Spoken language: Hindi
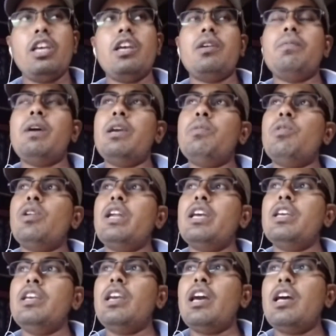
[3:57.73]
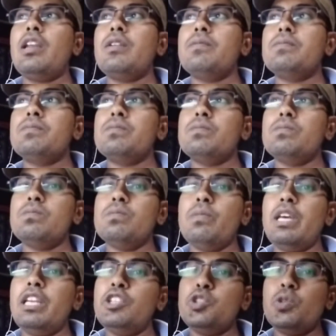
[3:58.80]
एक भाई बोल रहा है कि यार
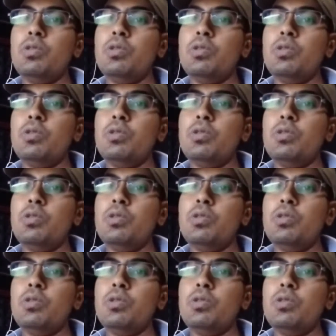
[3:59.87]
मैंने